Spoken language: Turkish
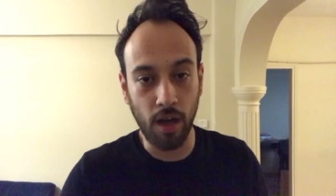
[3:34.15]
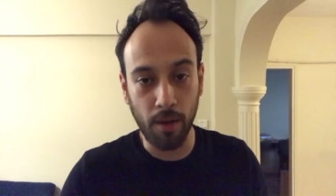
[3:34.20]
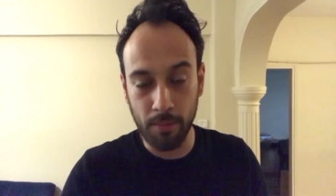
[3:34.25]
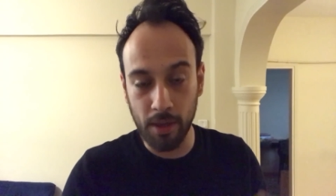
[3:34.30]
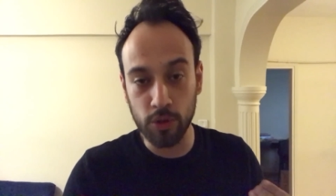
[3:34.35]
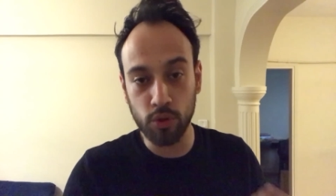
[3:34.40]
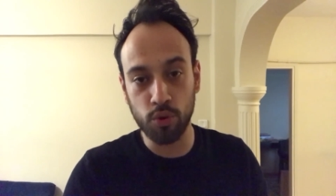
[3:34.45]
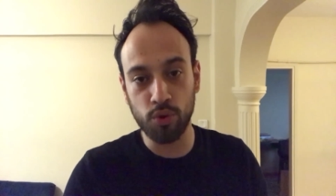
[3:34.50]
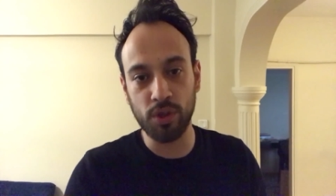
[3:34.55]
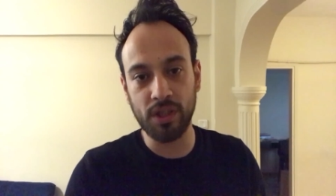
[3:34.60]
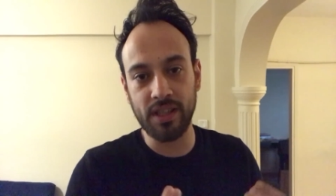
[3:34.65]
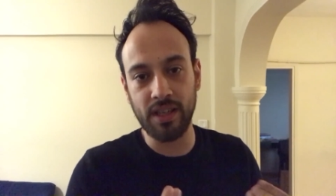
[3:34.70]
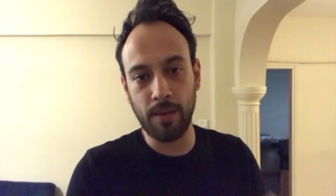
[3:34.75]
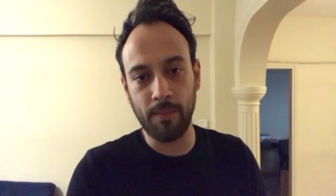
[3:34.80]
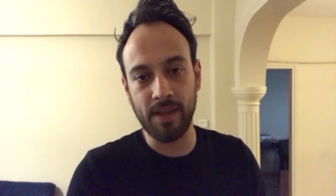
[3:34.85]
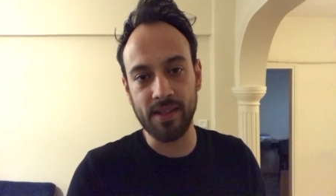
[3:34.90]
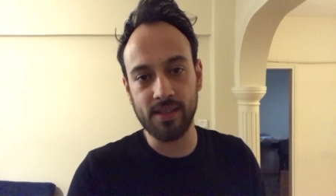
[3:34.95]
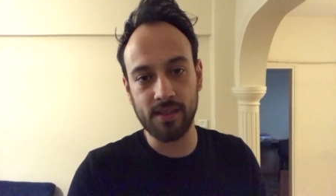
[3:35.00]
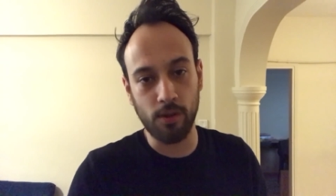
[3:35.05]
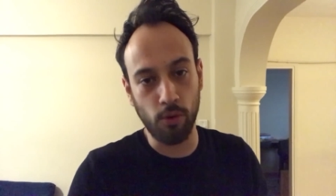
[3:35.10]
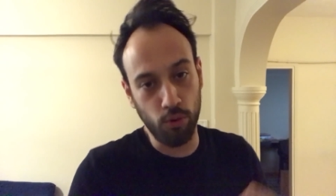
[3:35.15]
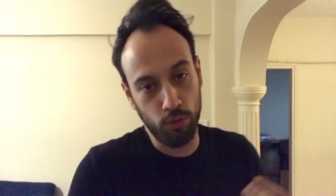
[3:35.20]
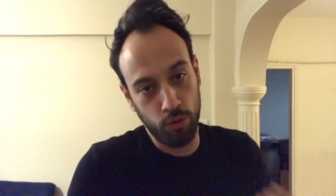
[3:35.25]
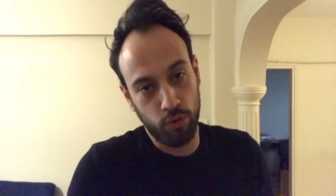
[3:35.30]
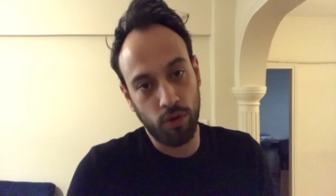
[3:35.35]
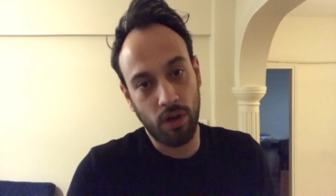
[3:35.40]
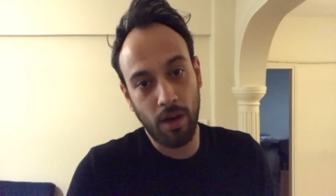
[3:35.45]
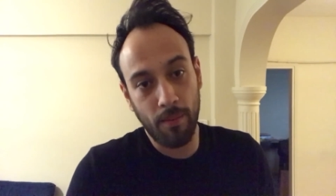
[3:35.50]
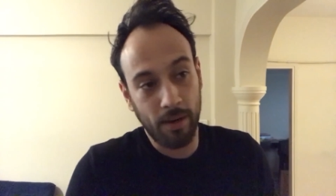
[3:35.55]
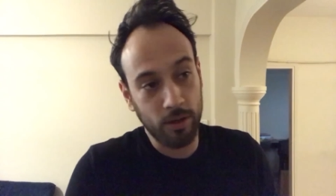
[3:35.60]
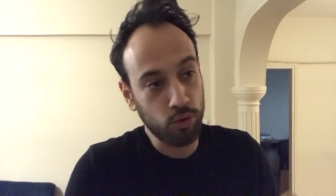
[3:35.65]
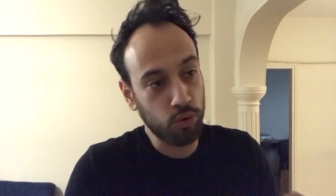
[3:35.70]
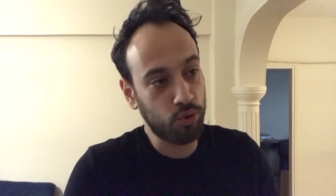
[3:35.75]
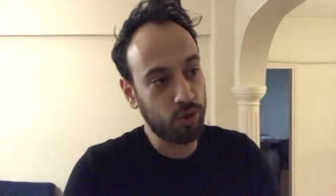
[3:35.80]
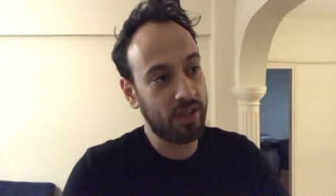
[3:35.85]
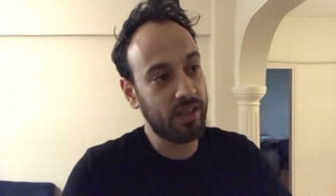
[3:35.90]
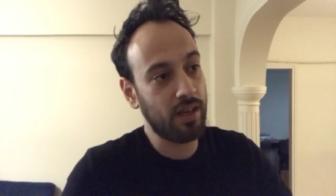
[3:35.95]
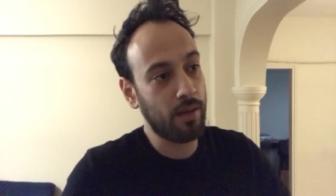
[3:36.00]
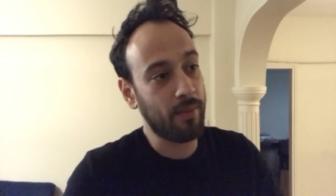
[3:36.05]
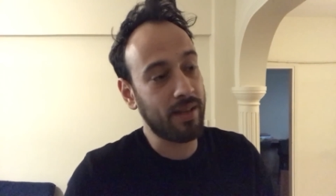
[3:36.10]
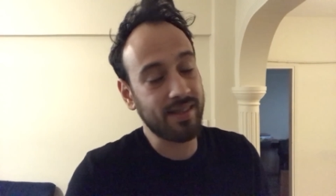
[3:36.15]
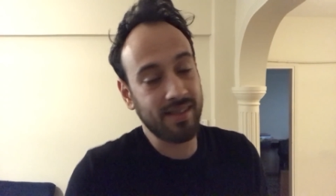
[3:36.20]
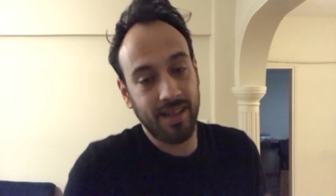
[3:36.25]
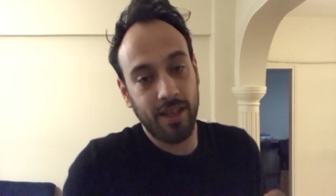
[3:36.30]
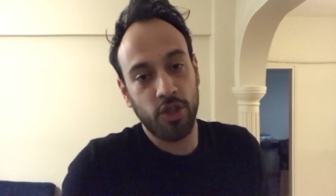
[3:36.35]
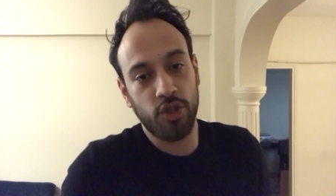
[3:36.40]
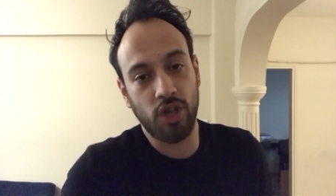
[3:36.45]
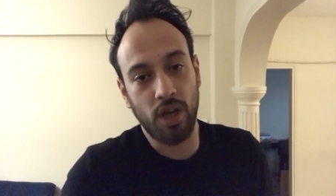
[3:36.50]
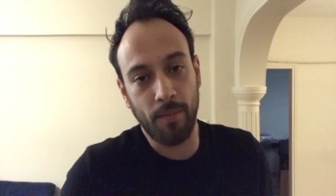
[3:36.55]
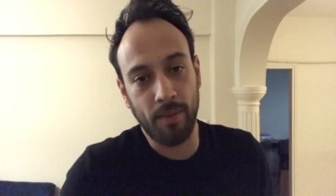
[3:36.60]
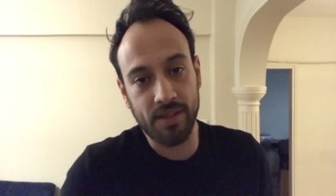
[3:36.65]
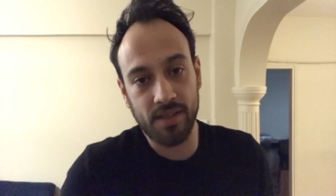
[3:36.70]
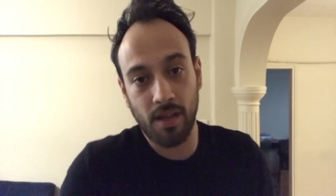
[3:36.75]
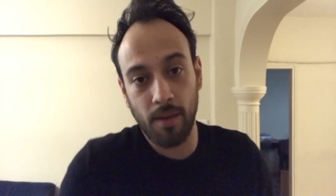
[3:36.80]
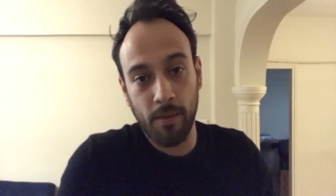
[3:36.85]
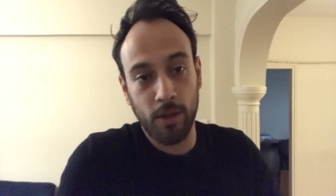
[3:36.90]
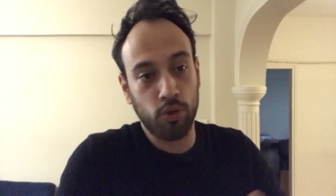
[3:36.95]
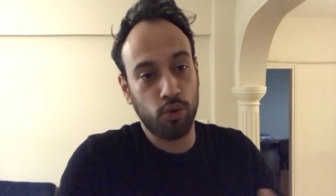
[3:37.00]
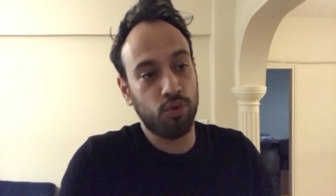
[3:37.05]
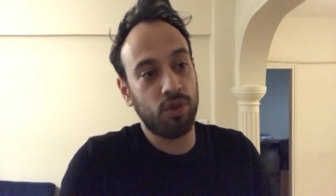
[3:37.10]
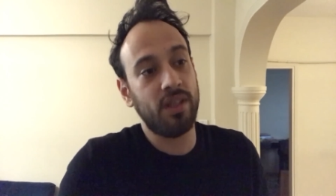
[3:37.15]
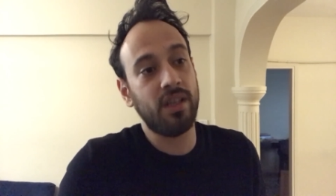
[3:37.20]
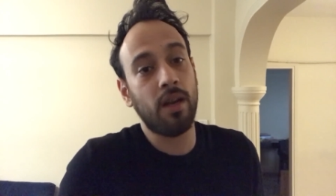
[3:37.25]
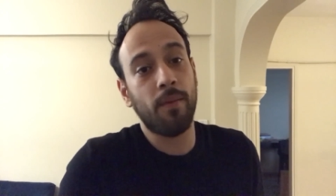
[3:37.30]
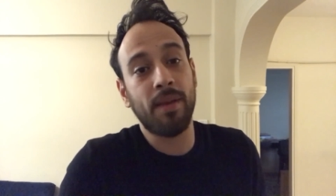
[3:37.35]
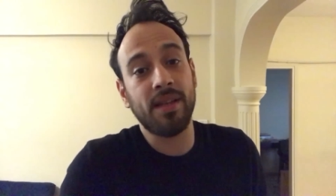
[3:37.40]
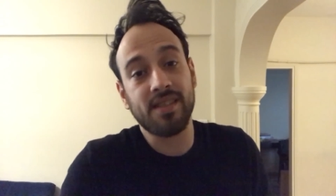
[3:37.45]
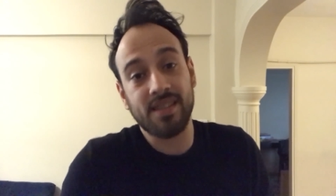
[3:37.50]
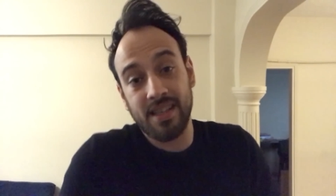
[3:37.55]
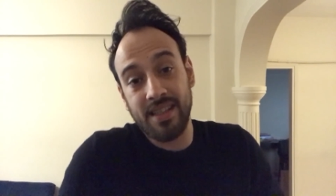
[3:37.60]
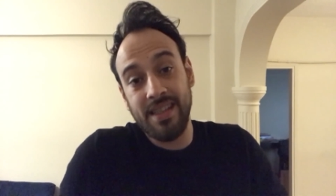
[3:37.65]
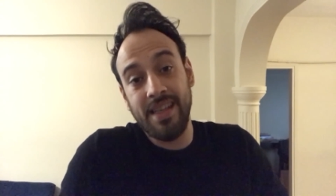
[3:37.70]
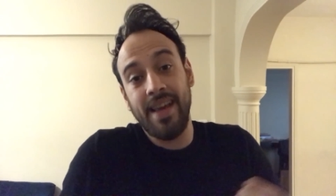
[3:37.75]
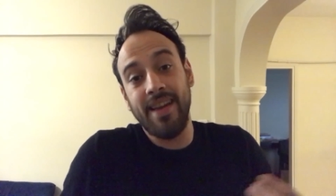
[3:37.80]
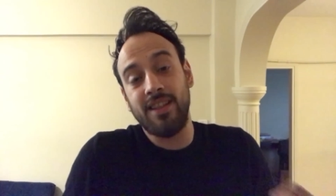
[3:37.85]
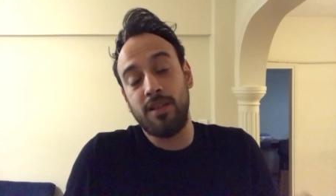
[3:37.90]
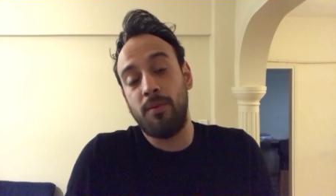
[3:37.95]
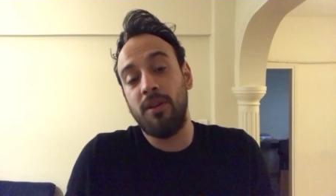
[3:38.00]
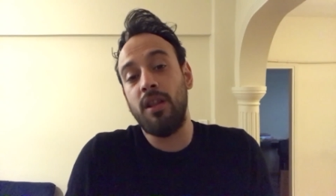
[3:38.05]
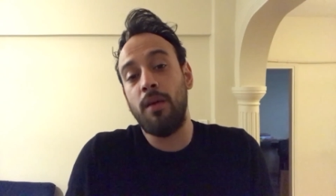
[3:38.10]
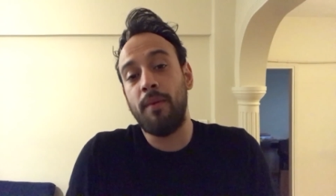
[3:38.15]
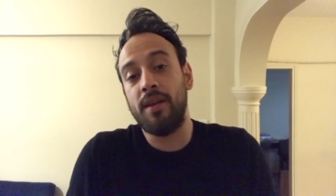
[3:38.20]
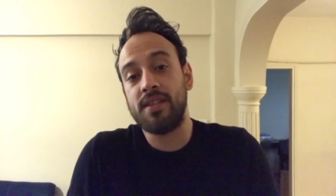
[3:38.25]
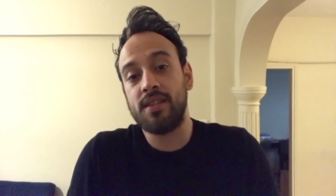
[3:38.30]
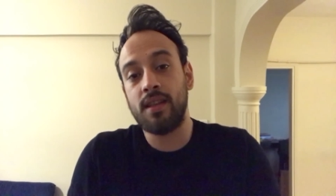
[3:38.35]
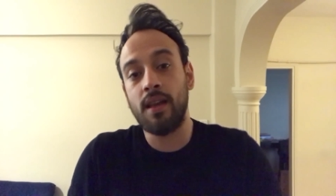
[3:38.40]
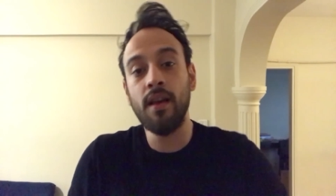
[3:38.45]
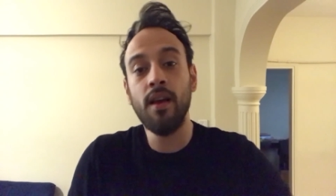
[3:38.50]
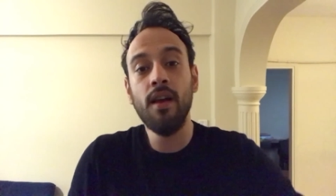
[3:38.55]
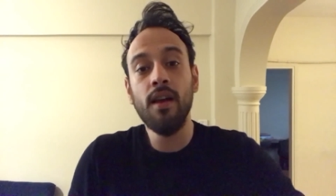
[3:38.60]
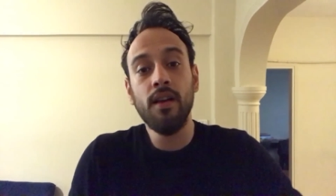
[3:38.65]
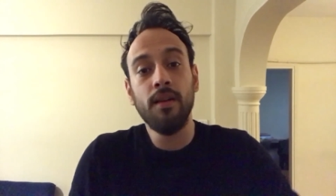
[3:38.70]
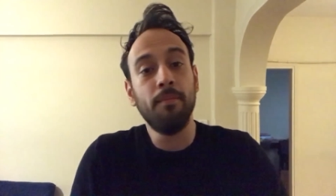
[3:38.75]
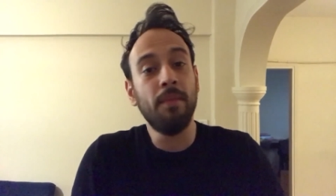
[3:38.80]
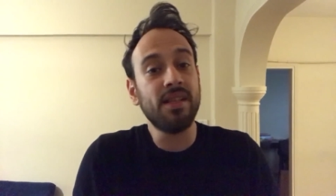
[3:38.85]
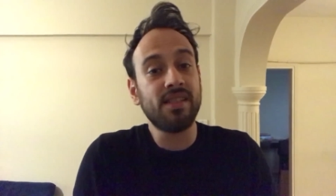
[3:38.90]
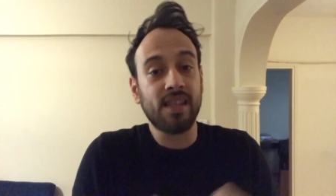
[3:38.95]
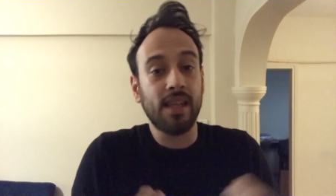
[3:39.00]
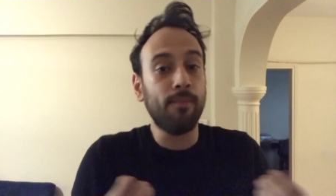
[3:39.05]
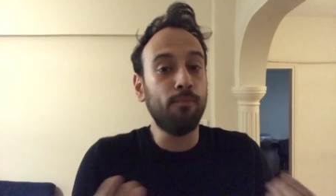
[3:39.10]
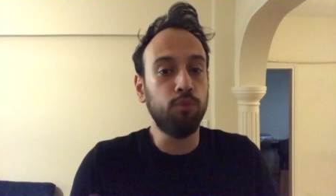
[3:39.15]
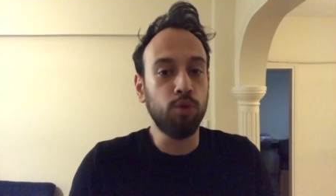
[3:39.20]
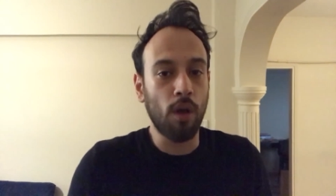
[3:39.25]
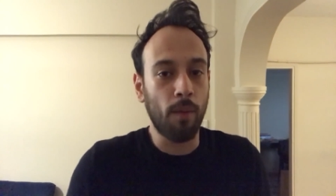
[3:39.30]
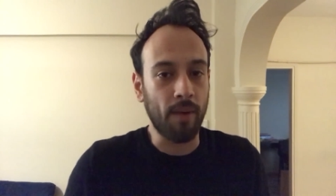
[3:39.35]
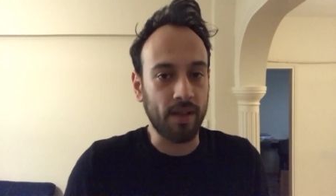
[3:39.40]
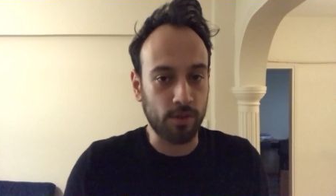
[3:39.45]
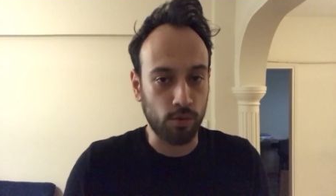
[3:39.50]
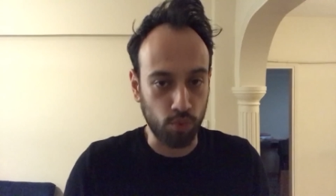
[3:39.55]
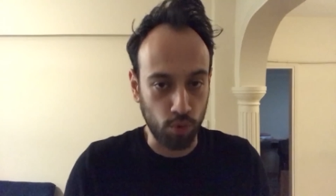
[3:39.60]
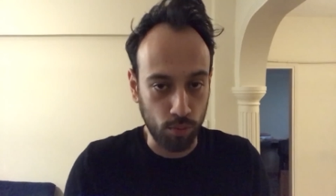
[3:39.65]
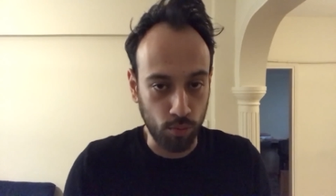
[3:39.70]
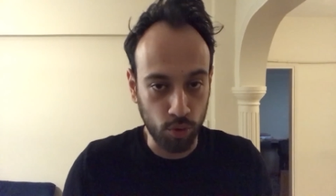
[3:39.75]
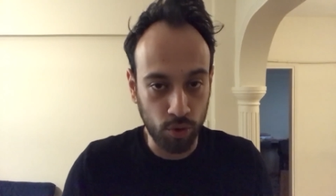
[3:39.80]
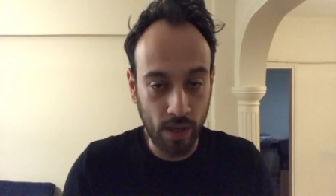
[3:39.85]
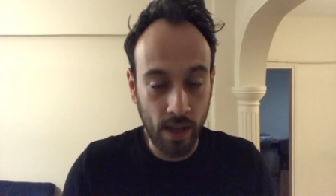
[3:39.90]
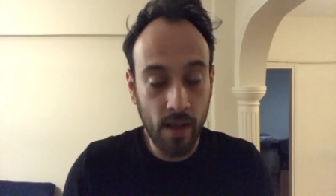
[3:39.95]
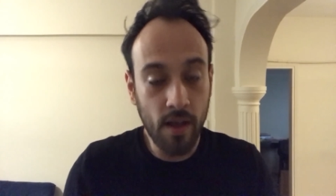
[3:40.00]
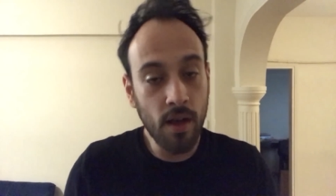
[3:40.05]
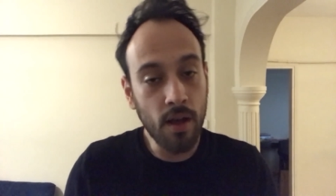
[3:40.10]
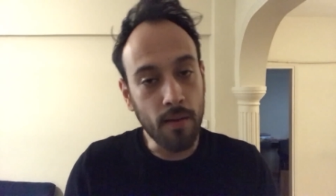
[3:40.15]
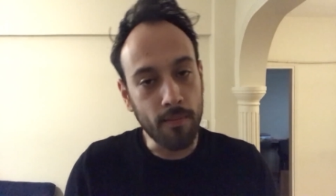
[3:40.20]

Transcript: Aman çocuk giremezse ölür. Aman çocuk giremezse yaşayamaz. Aman çocuk giremezse iyi eğitim alamazsa meslek bulamaz durumunda.